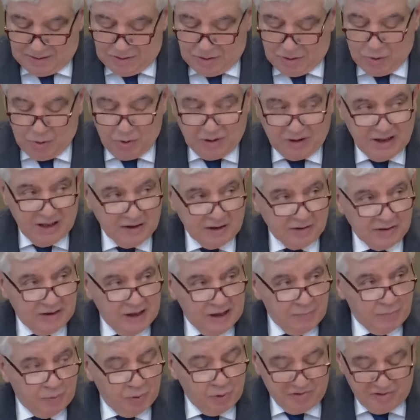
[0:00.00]
dans le cadre
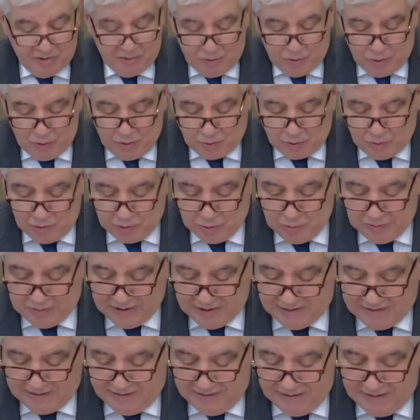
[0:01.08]
de la procédure
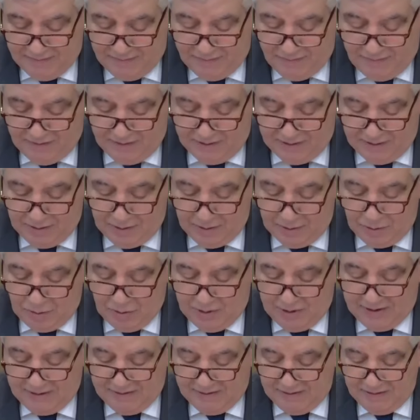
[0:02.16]
consultative
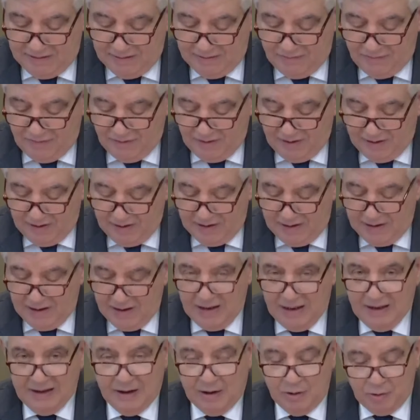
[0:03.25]
relative
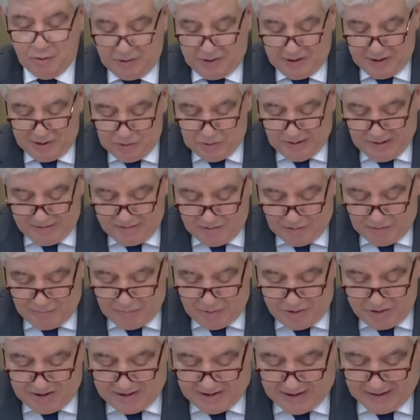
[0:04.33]
à la requête de
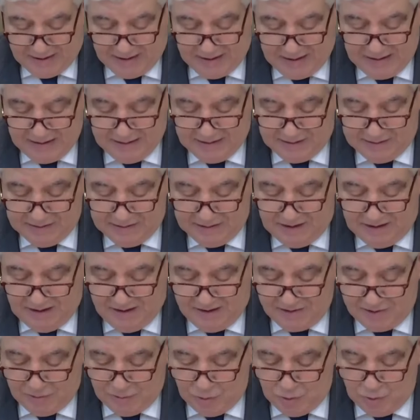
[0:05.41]
l'Assemblée générale des
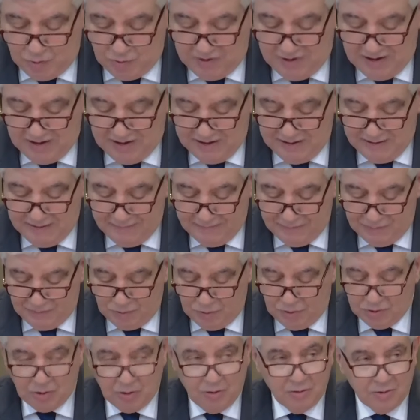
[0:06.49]
Nations unies
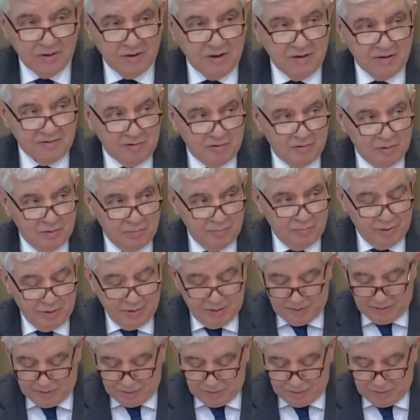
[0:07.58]
du 30 décembre